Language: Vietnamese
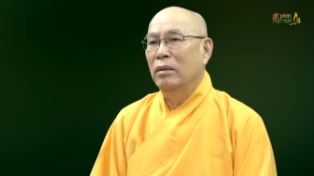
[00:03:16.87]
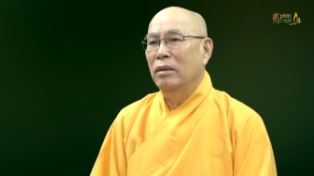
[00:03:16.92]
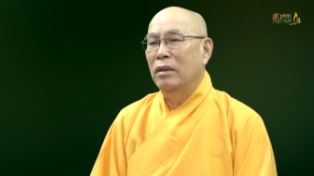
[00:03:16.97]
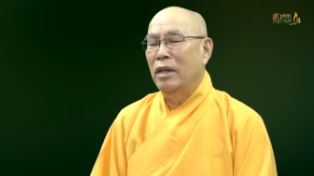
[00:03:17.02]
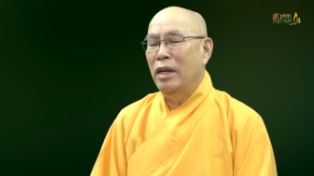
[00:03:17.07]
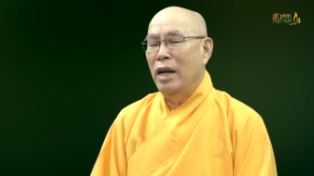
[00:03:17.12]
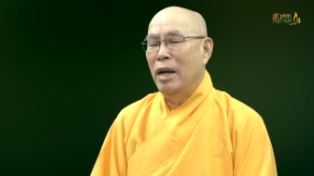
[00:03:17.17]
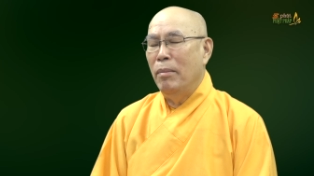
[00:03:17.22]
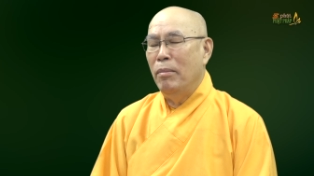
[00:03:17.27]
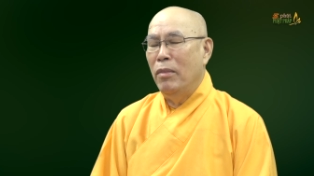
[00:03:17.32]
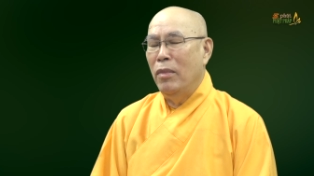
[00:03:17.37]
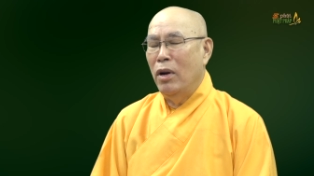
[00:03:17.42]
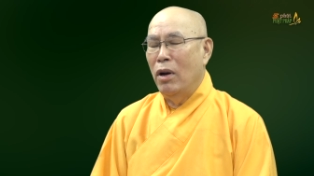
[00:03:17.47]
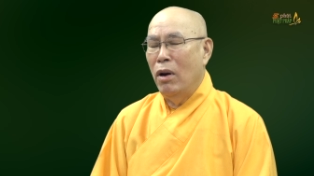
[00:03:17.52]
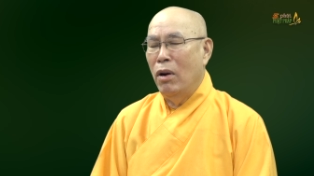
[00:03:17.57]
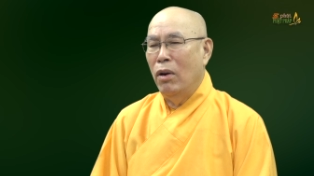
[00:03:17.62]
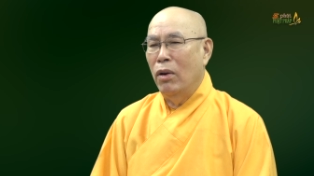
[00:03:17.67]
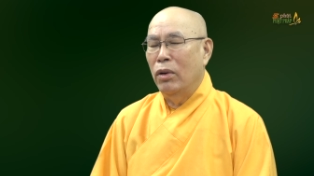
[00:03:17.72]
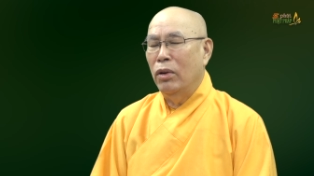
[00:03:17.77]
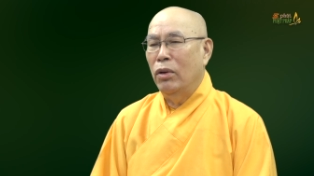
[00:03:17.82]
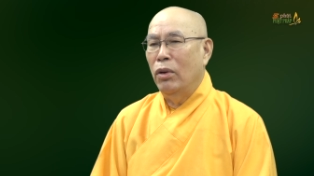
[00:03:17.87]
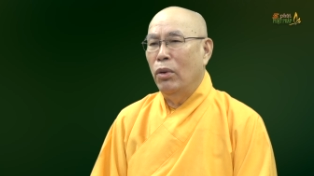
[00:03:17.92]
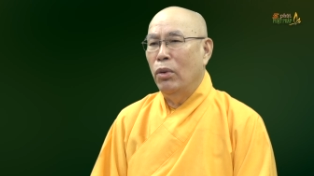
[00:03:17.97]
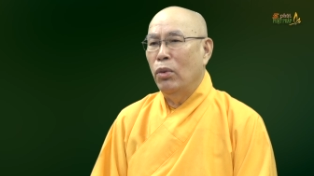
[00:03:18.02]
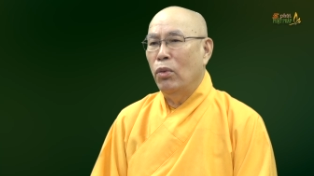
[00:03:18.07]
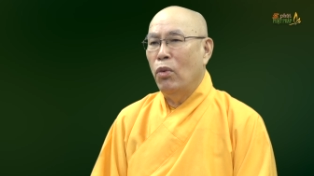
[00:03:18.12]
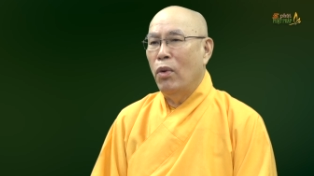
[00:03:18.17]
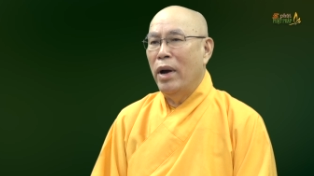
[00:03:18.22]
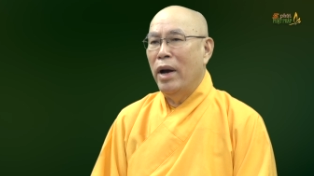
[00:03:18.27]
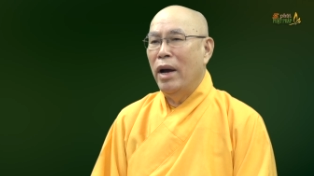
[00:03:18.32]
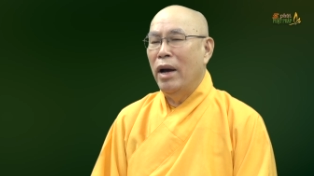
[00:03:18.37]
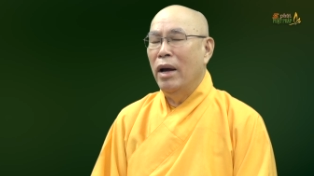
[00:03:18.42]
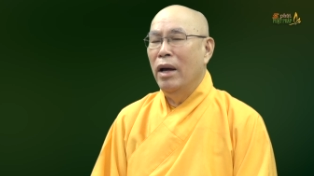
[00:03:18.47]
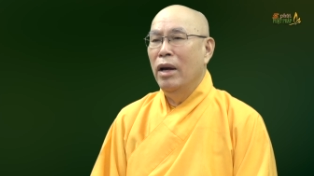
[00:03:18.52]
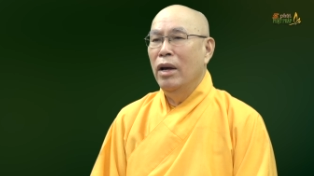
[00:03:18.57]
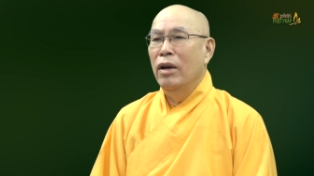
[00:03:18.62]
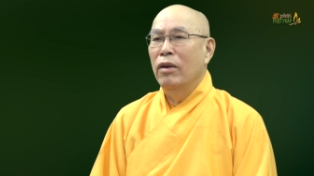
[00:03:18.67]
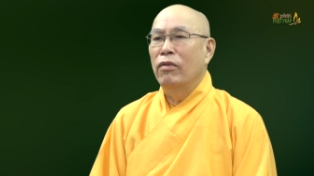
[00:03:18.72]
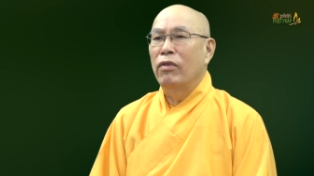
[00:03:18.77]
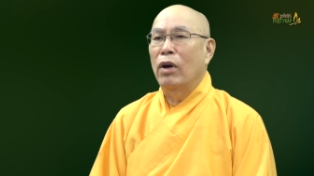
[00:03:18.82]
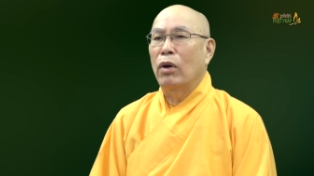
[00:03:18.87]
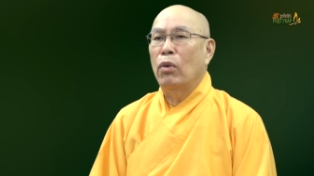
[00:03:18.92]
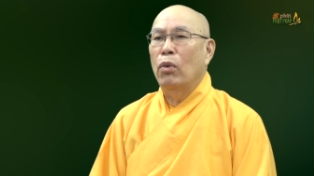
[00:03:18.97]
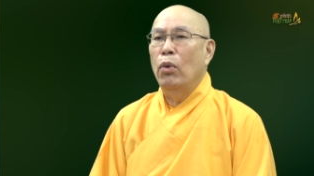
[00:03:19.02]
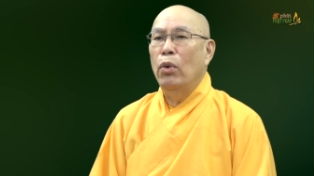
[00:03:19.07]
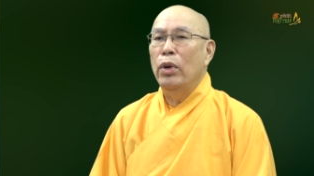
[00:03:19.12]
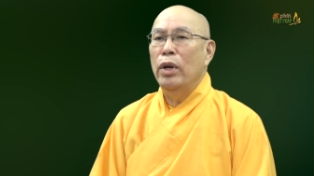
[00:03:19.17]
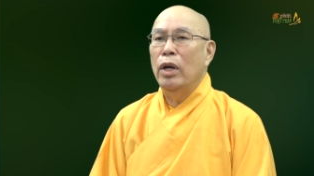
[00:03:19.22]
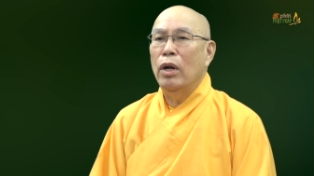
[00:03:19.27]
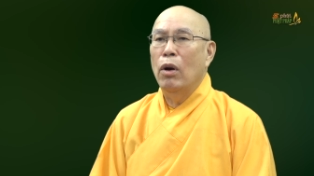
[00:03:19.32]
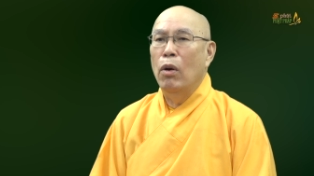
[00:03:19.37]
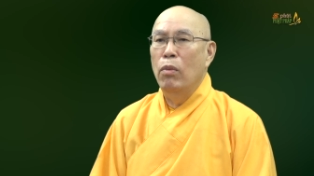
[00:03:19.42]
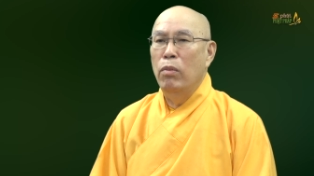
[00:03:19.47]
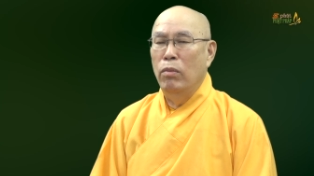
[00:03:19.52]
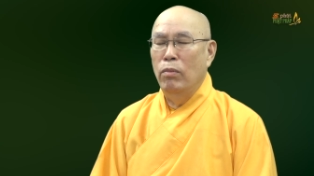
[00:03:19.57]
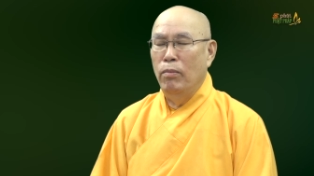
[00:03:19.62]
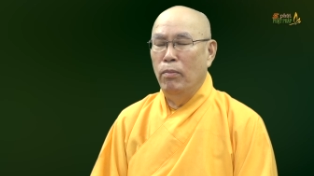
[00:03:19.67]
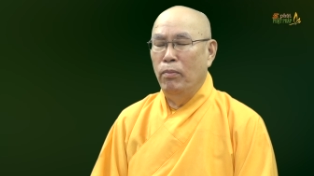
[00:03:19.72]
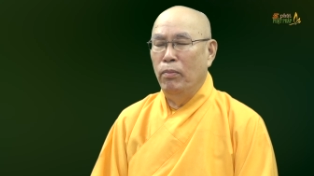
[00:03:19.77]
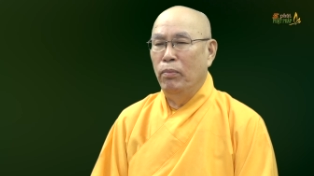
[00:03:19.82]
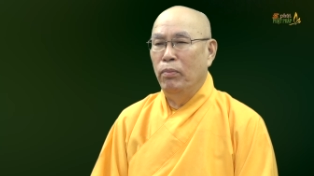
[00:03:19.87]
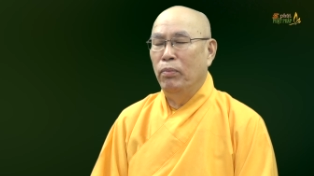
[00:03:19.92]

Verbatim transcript: năm nọ trôi qua, và cuối cùng